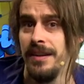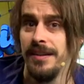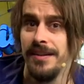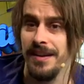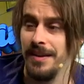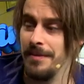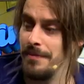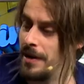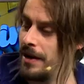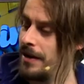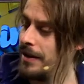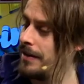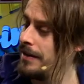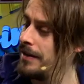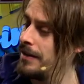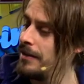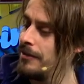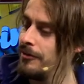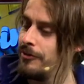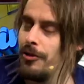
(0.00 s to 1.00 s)
Der mal
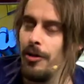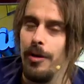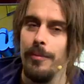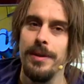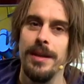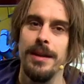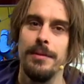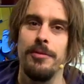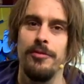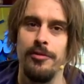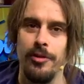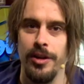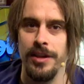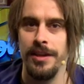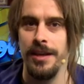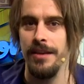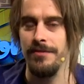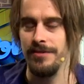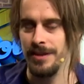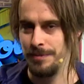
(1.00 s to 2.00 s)
vor mir, bevor
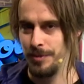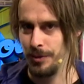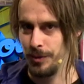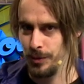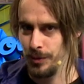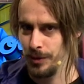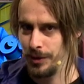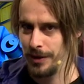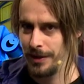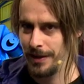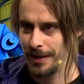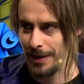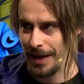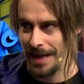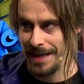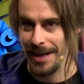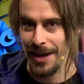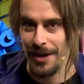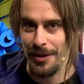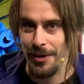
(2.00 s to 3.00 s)
ich irgendwas berühre,
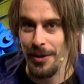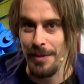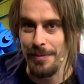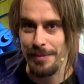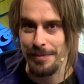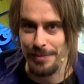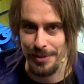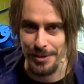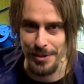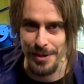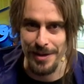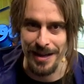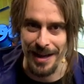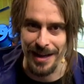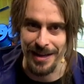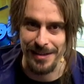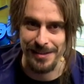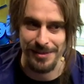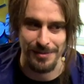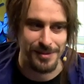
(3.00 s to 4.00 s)
rennt er rum und berührt
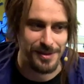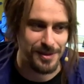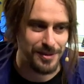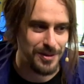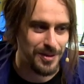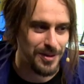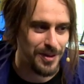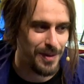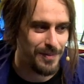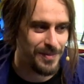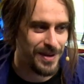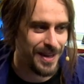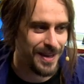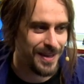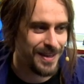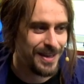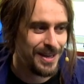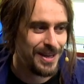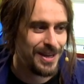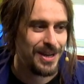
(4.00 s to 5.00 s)
alles, um zu gucken, ob der,